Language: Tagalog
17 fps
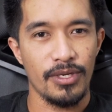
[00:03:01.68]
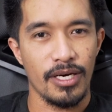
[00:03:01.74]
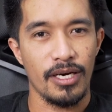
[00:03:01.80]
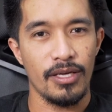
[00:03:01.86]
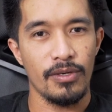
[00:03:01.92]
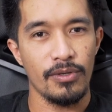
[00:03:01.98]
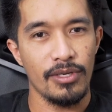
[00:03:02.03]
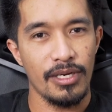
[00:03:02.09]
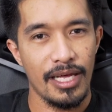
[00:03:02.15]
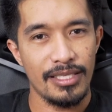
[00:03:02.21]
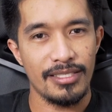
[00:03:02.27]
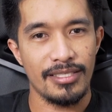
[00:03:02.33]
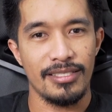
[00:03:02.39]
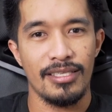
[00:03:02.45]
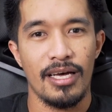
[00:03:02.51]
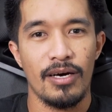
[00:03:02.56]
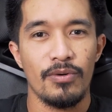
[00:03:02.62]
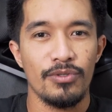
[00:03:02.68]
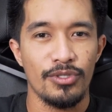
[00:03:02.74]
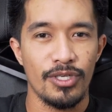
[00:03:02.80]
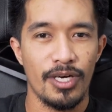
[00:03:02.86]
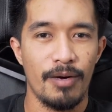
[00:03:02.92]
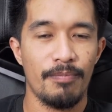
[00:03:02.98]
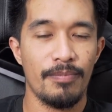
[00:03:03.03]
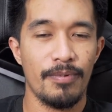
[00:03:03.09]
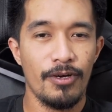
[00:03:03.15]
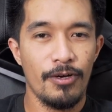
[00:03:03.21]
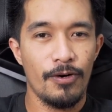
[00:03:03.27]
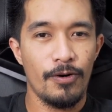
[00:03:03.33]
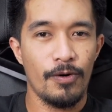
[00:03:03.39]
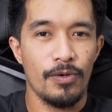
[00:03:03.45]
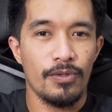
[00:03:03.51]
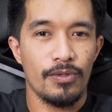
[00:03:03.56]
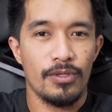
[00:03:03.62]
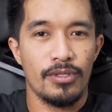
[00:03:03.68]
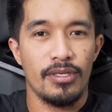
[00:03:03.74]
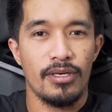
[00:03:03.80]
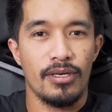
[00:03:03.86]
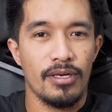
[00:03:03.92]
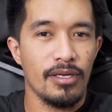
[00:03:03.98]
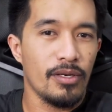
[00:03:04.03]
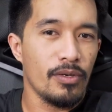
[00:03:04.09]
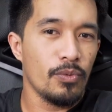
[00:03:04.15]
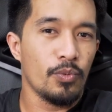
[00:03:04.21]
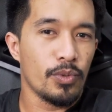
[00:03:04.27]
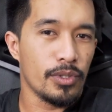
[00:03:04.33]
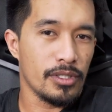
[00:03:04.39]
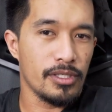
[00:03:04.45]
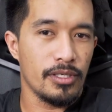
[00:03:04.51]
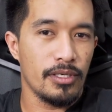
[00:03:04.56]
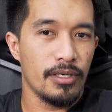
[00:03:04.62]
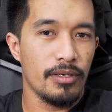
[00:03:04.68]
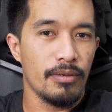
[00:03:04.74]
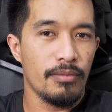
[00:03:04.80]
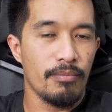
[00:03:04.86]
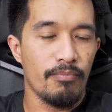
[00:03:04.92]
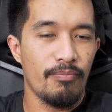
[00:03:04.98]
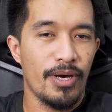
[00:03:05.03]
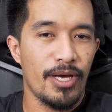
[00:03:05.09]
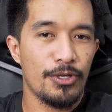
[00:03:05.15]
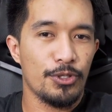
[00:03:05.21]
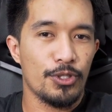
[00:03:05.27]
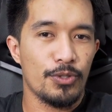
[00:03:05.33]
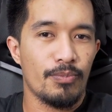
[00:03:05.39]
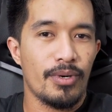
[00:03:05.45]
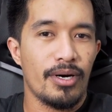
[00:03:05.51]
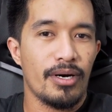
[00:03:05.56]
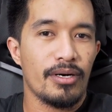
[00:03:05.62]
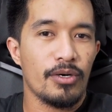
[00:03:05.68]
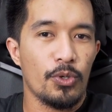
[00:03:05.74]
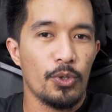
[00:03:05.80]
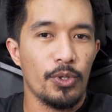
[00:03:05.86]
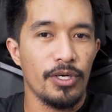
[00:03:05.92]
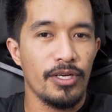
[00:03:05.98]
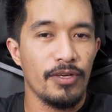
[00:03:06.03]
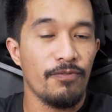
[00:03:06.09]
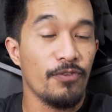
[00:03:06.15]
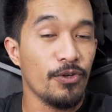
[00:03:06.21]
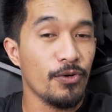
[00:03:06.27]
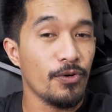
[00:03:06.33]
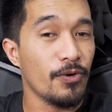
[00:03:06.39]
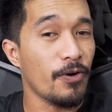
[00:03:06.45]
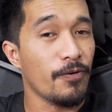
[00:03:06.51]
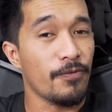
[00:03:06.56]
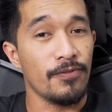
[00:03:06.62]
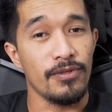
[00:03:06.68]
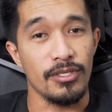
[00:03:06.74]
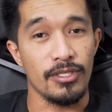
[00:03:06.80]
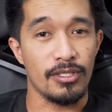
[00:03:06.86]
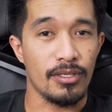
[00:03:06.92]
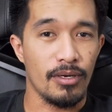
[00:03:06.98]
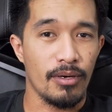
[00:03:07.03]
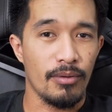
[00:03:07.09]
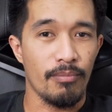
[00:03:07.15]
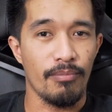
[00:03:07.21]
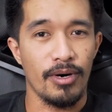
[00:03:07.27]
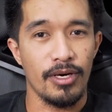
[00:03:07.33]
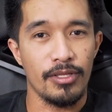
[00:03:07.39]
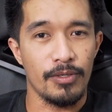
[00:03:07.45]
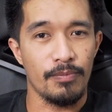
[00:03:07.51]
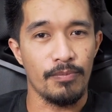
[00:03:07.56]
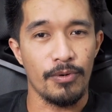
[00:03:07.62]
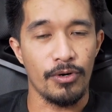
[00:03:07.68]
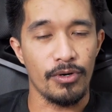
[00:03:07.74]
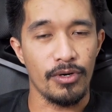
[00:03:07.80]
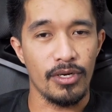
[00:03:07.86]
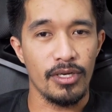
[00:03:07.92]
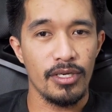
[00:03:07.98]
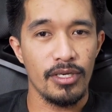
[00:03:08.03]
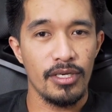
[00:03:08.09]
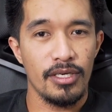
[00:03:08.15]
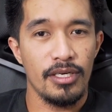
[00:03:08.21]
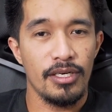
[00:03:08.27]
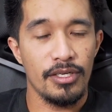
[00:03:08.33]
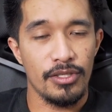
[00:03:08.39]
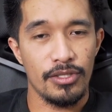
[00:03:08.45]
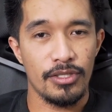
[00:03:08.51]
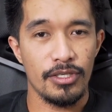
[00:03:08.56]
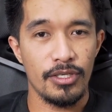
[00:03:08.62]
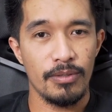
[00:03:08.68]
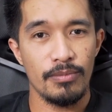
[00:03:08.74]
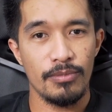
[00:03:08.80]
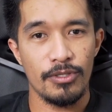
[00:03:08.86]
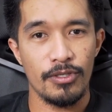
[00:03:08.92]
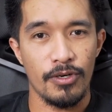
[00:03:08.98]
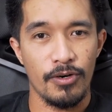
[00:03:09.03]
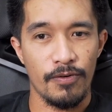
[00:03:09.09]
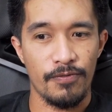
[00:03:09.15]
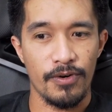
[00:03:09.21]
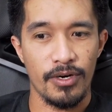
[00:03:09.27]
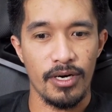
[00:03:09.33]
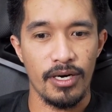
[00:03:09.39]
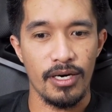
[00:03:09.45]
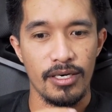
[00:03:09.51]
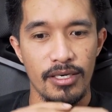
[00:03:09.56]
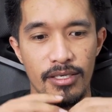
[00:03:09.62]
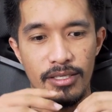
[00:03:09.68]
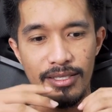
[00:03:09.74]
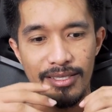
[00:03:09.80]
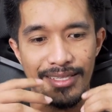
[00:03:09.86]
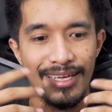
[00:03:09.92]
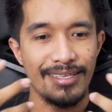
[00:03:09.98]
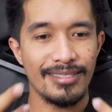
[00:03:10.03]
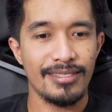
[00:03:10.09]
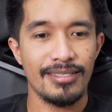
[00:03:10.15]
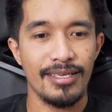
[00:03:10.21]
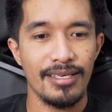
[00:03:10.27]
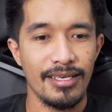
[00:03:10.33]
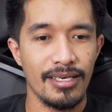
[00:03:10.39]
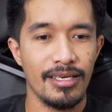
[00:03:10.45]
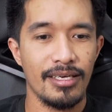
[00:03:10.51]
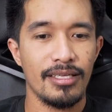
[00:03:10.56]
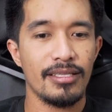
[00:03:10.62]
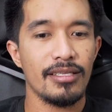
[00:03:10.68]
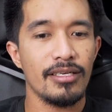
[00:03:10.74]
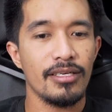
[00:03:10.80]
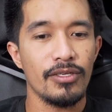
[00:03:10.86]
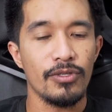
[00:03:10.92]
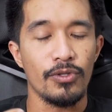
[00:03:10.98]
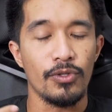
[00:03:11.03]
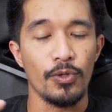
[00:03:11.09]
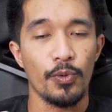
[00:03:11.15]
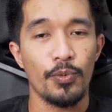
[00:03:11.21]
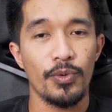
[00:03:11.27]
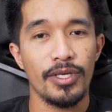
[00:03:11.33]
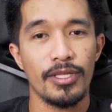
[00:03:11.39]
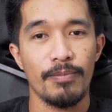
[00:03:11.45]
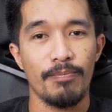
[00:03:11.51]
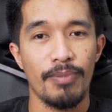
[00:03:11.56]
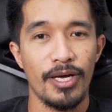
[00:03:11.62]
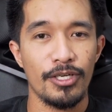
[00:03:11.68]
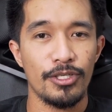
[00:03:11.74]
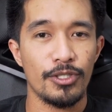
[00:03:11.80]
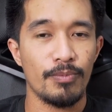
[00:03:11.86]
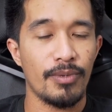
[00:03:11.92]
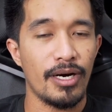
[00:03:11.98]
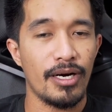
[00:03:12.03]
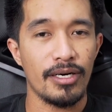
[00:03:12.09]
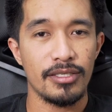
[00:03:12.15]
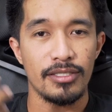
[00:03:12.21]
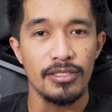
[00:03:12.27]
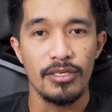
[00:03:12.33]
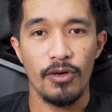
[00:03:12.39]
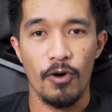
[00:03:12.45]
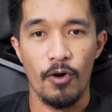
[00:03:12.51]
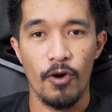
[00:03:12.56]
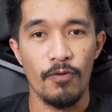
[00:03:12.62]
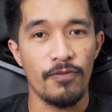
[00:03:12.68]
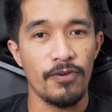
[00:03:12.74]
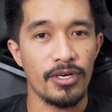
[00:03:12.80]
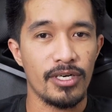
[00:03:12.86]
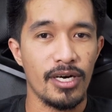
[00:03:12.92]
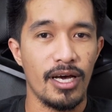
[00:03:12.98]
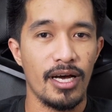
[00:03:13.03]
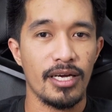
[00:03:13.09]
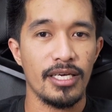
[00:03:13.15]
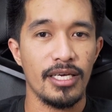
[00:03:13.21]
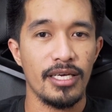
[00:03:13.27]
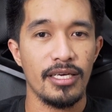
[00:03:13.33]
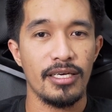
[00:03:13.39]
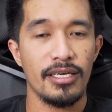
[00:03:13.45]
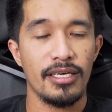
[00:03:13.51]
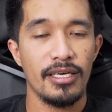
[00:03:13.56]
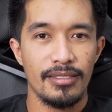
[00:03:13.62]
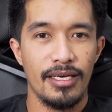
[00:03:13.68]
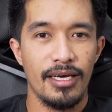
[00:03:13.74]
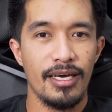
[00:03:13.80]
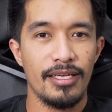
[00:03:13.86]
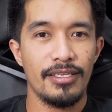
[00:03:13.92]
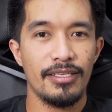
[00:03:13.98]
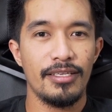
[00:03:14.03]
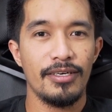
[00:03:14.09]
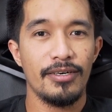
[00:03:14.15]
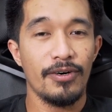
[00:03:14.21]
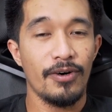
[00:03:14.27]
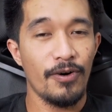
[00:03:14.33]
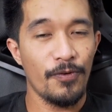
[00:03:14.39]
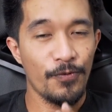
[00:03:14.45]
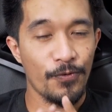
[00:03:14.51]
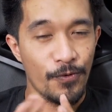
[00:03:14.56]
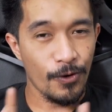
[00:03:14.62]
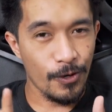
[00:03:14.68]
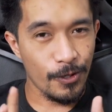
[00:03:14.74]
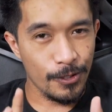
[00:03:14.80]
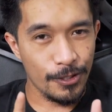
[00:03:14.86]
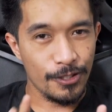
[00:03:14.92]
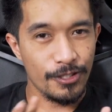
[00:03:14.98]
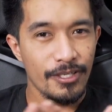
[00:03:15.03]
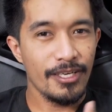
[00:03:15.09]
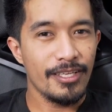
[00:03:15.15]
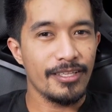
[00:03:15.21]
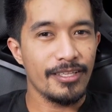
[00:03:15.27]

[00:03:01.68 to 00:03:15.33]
na ganun, let's now jump onto the real-world benchmark review of this motherboard in terms of uh, testing it, doing the benchmarks, overclocking, and of course,